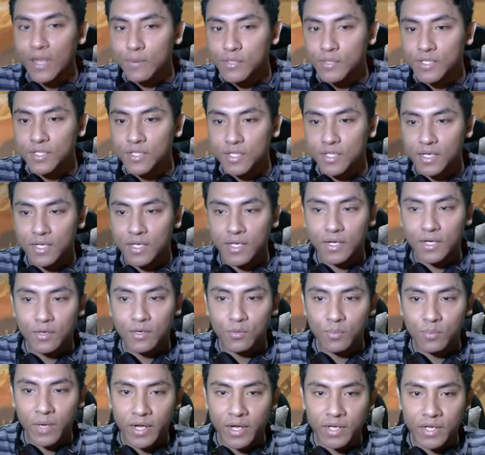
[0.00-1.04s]
steal ya
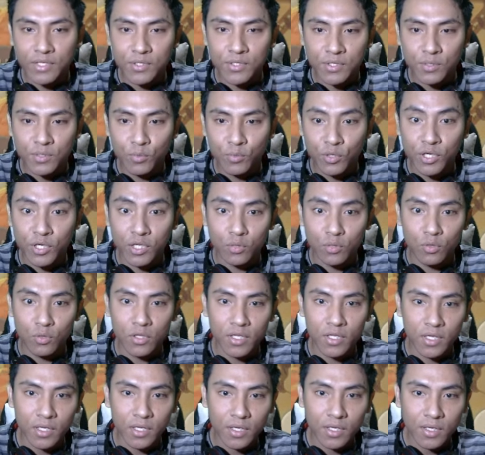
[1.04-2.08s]
lumayan cuy wicked ulti